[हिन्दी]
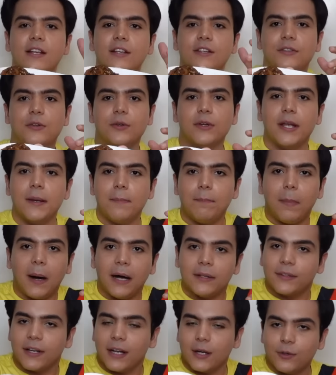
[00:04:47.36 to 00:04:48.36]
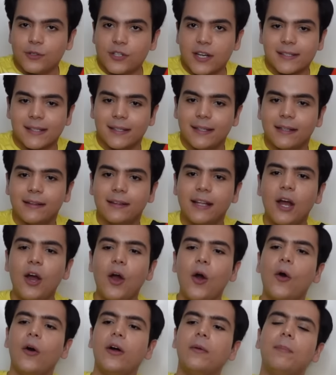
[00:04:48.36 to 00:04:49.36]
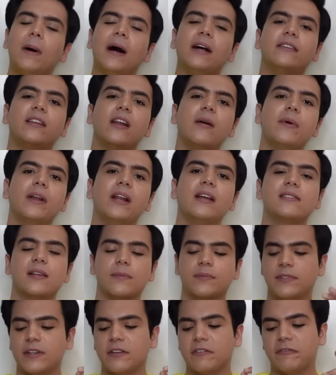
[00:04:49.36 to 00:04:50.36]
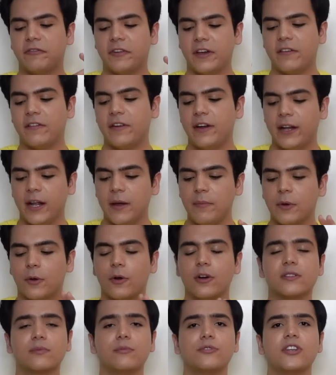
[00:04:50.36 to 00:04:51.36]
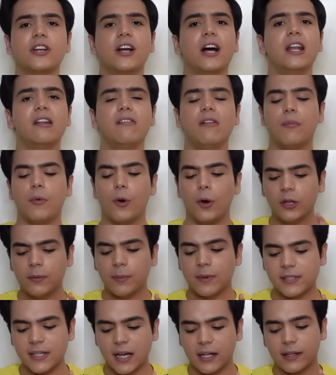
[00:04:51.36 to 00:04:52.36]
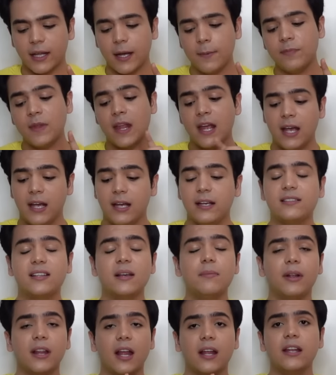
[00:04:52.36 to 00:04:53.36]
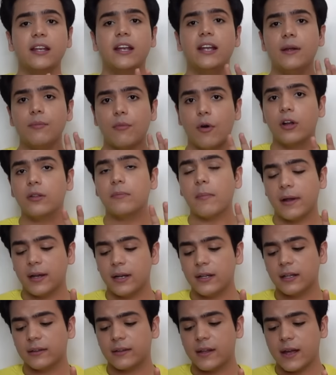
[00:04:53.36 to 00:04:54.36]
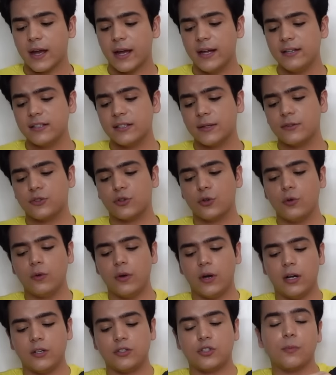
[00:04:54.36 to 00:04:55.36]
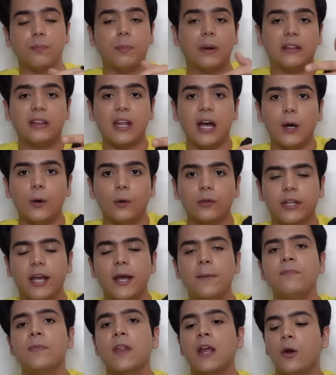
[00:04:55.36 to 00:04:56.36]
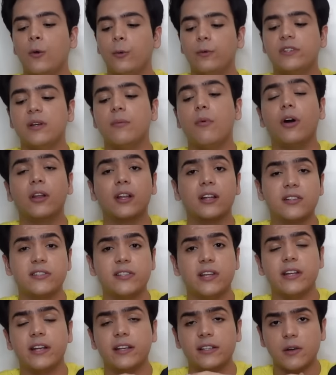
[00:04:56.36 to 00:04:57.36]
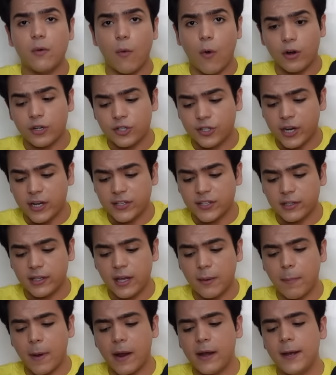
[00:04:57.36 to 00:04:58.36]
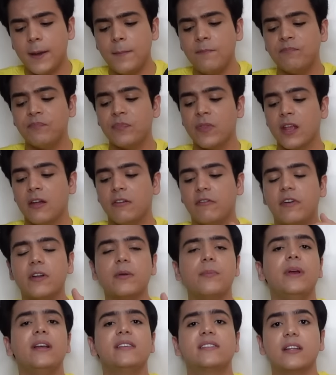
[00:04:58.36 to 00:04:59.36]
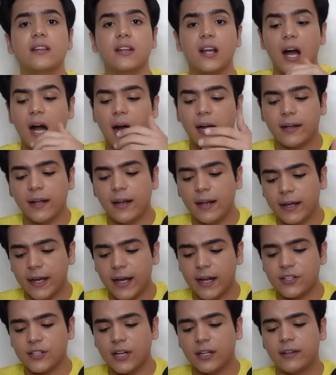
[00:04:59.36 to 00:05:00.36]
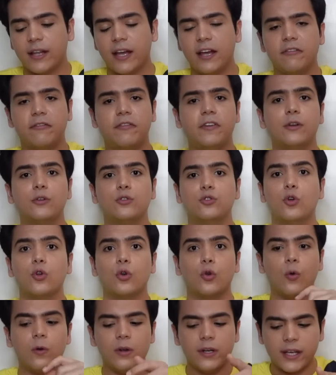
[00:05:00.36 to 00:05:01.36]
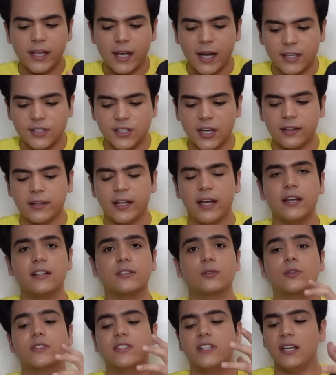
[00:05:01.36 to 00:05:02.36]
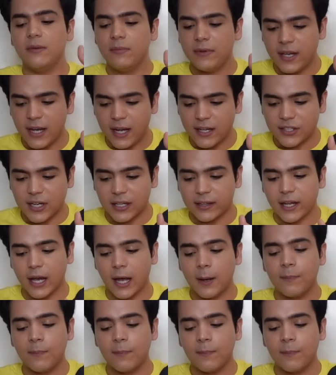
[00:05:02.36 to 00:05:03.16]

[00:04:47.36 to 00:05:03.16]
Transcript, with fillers: सो so, ये पात्रा कुछ ऐसा दिखता है और पात्रा मेरा सबसे फेवरेट है बिकॉज मुझे खाने में बहुत मज़ा आता है इसे बनाने के लिए बहुत मेहनत लगती है गाइस जो जो पत्ता होता है उसे बहुत अच्छी तरीके से वॉश किया जाता है पहले फिर बेसन का आटा लगाया जाता है फिर उसको रोल किया जाता है इसको स्टीम किया जाता